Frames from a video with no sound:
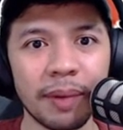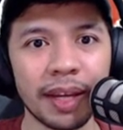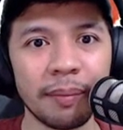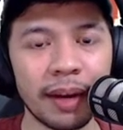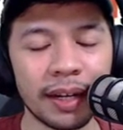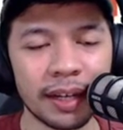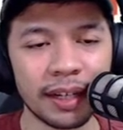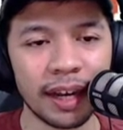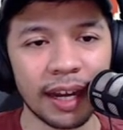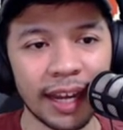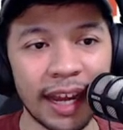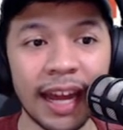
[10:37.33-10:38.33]
bagaimana
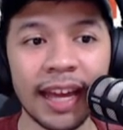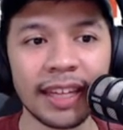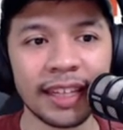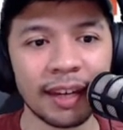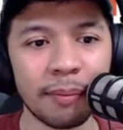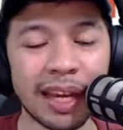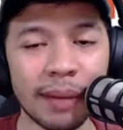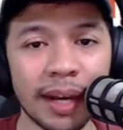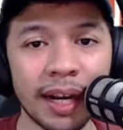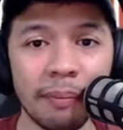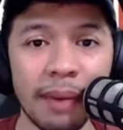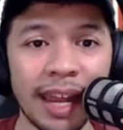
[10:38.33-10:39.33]
dengan AI-nya
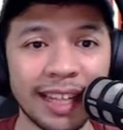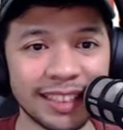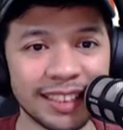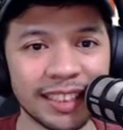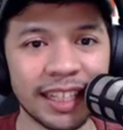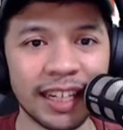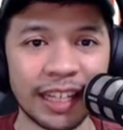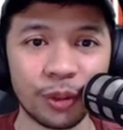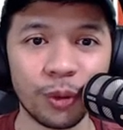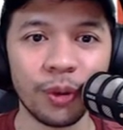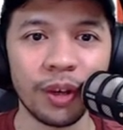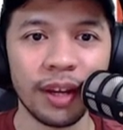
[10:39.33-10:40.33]
bagaimana balance-nya
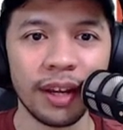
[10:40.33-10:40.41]
itu